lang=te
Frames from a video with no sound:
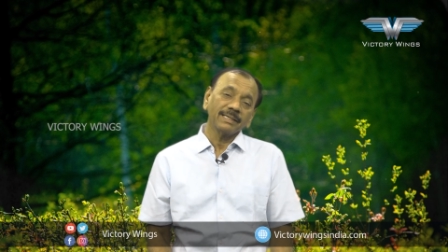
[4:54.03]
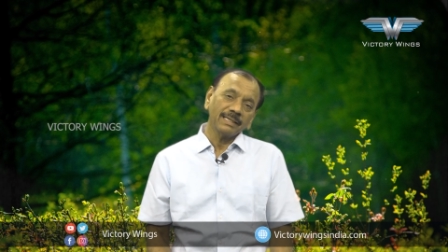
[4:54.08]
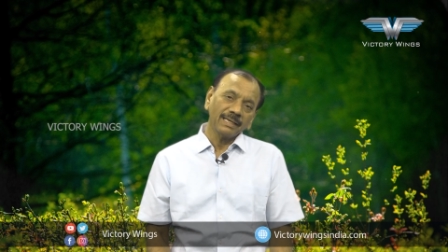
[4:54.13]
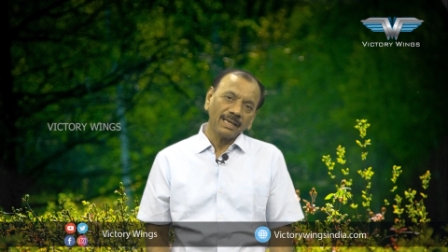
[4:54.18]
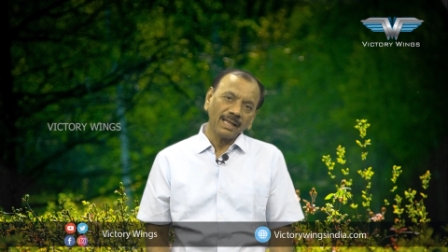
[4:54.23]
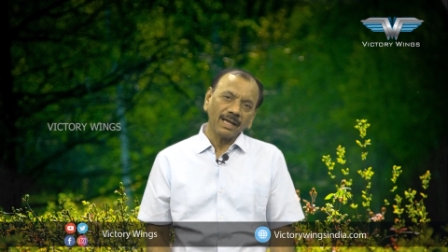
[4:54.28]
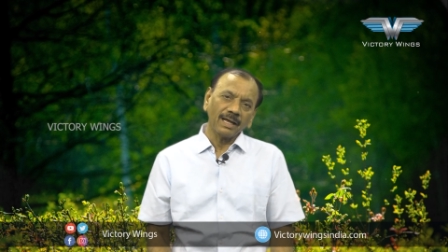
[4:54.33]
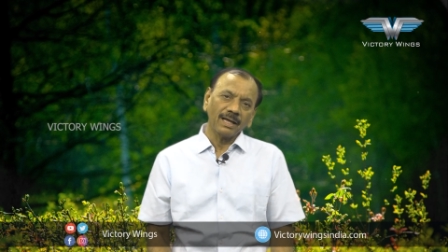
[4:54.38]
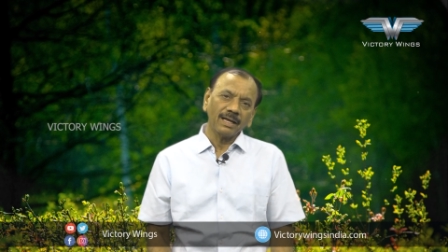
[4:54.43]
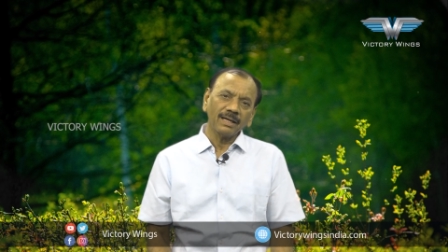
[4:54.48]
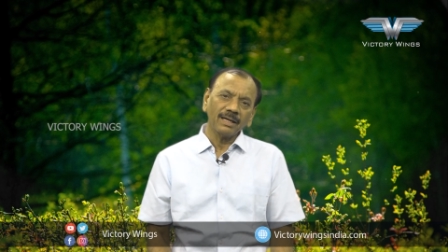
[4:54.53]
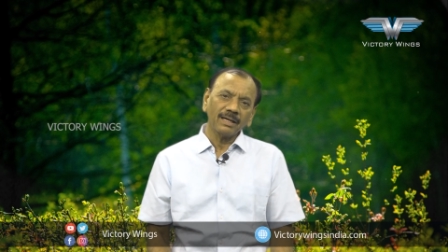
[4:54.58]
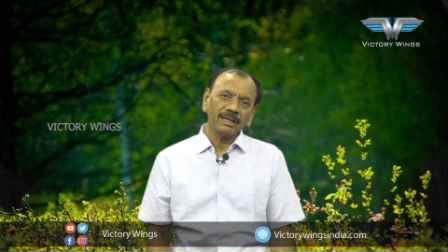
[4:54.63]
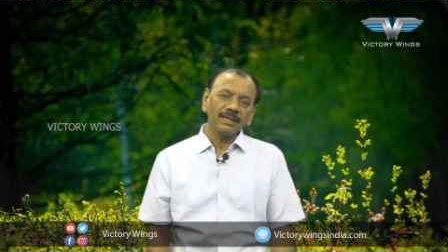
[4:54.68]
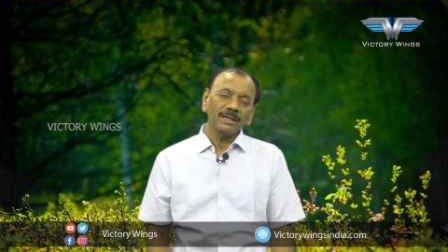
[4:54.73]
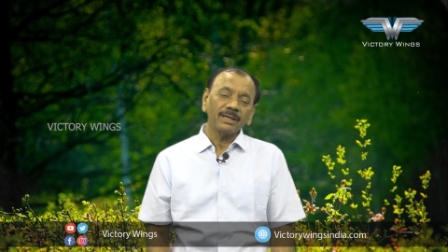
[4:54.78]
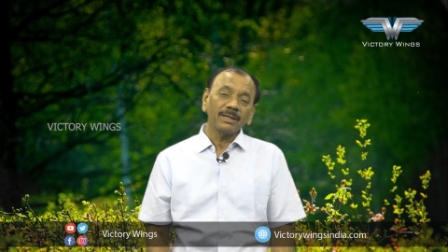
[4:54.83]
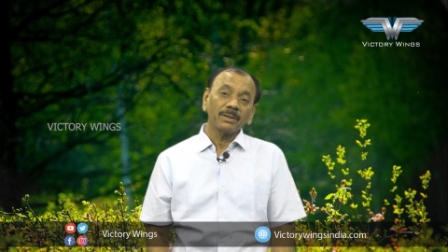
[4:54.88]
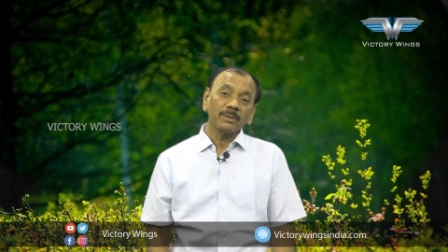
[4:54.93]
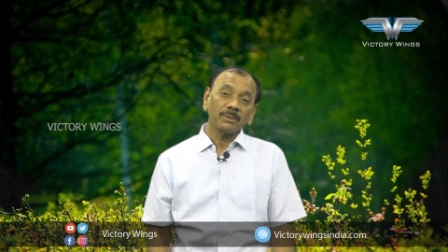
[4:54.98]
ఇలా
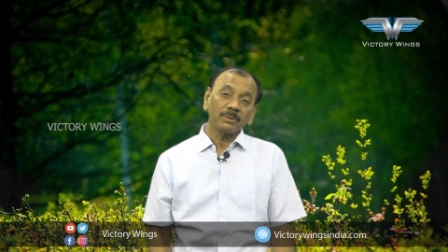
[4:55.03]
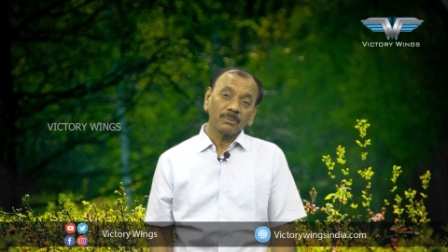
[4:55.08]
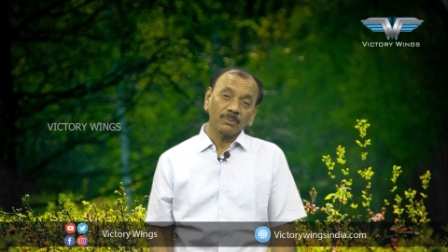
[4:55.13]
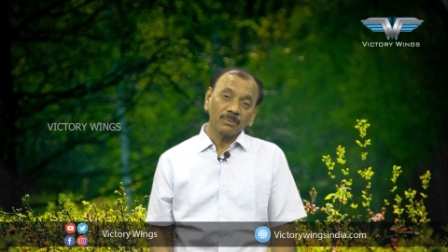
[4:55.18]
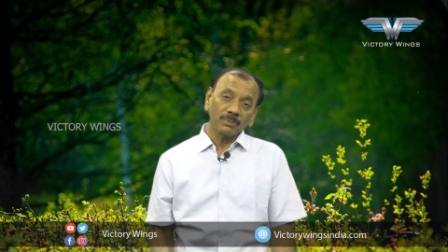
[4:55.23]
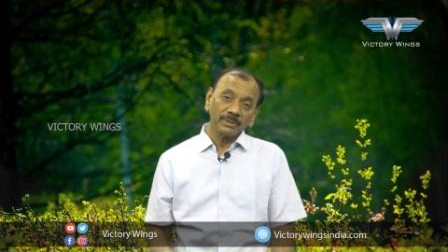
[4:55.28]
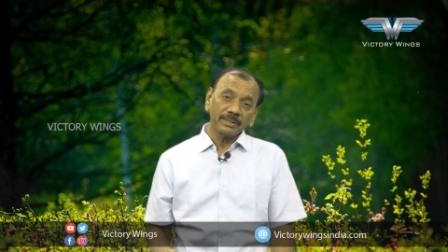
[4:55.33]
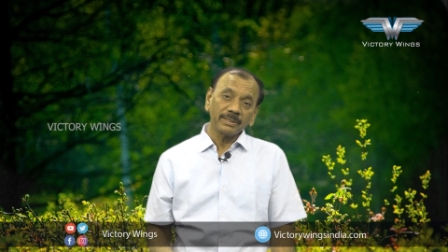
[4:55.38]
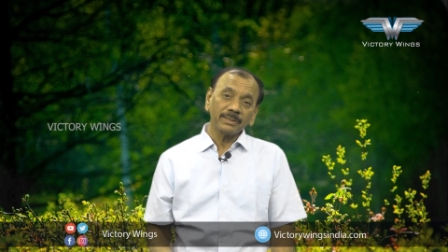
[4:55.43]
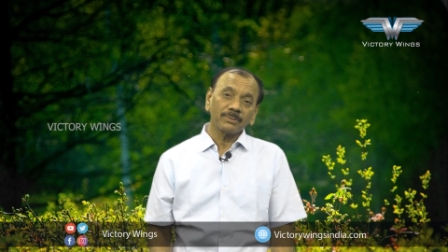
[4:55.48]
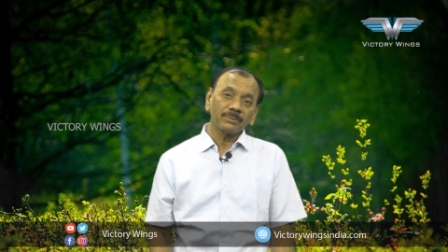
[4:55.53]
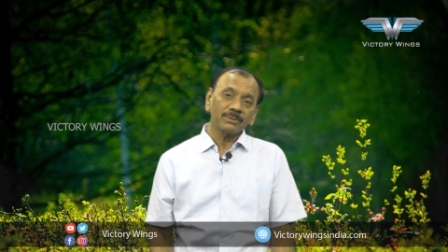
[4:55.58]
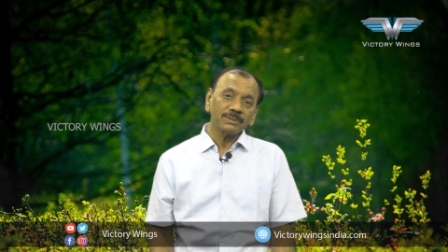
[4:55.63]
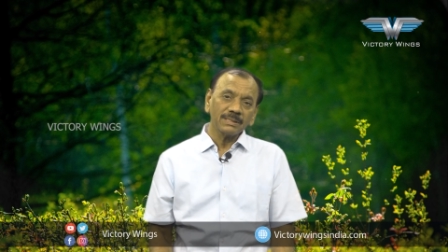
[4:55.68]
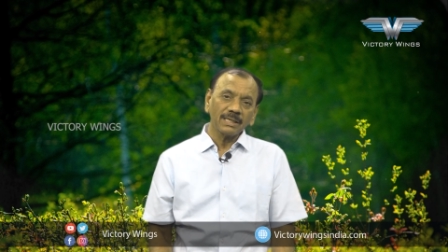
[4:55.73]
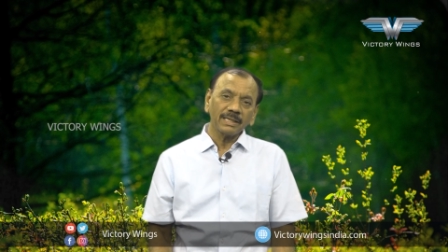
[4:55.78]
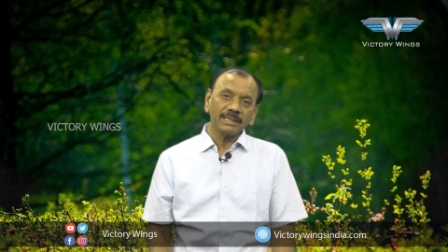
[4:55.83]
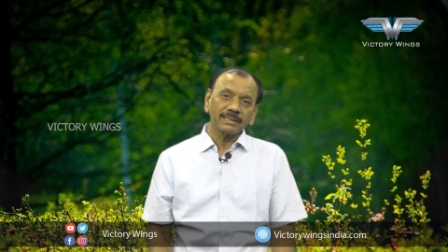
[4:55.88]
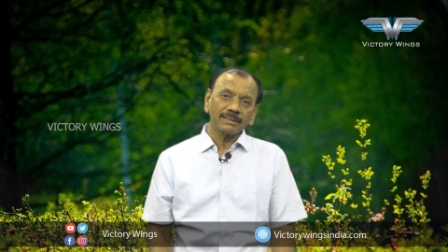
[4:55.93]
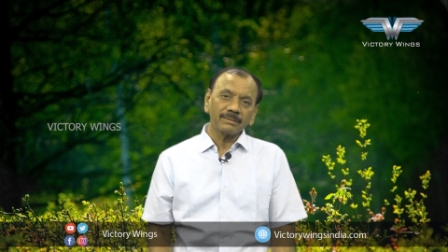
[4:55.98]
కొన్ని
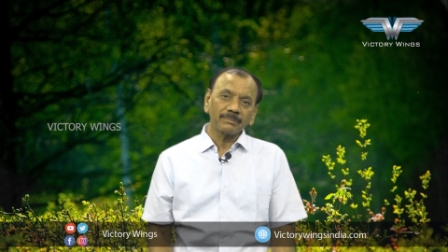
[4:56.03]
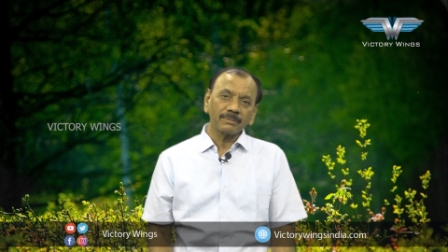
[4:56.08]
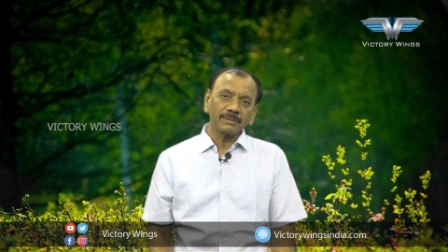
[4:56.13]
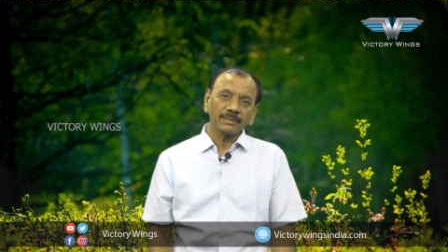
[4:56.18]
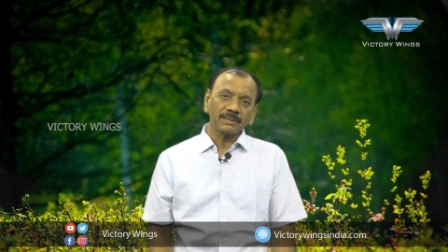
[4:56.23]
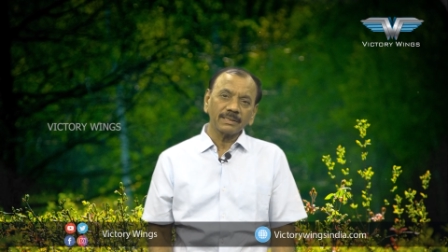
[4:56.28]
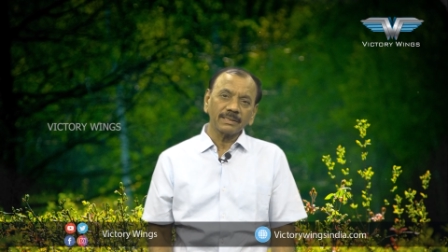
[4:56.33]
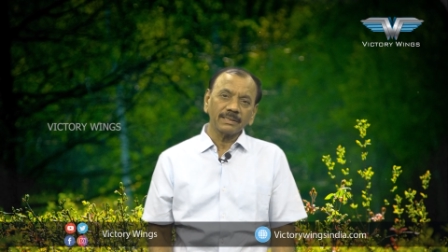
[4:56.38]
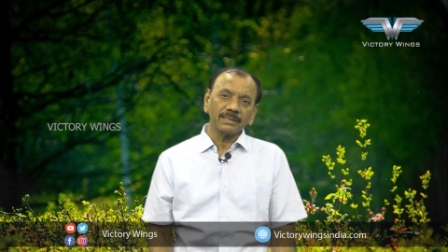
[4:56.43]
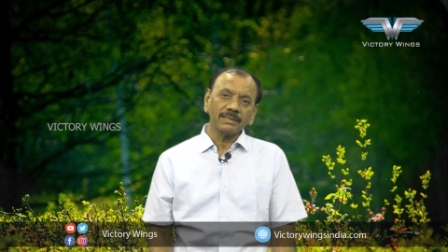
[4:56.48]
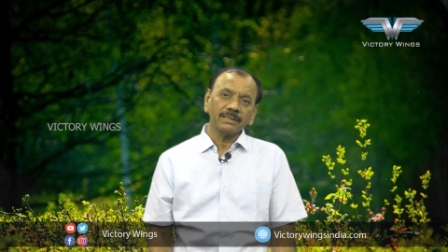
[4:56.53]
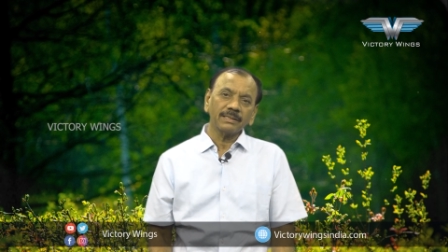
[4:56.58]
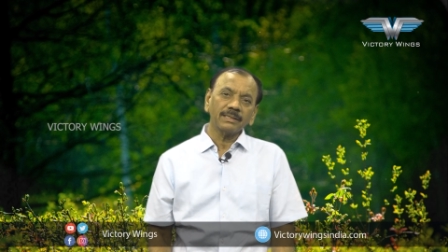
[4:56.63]
రోజులు అయ్యేటప్పటికీ